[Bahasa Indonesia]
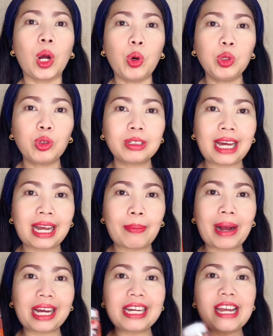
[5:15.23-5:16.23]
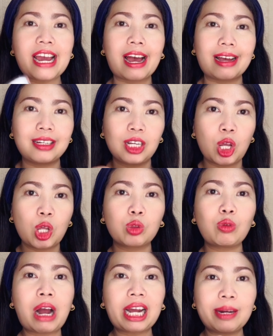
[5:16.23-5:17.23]
Untuk cara pakainya,
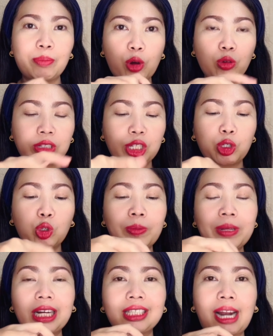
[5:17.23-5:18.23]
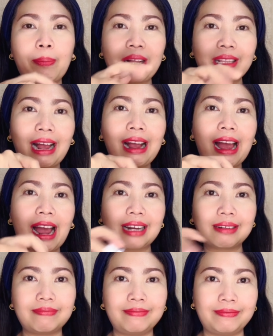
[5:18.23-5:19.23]
tuangin produk secukupnya ke telapak tangan.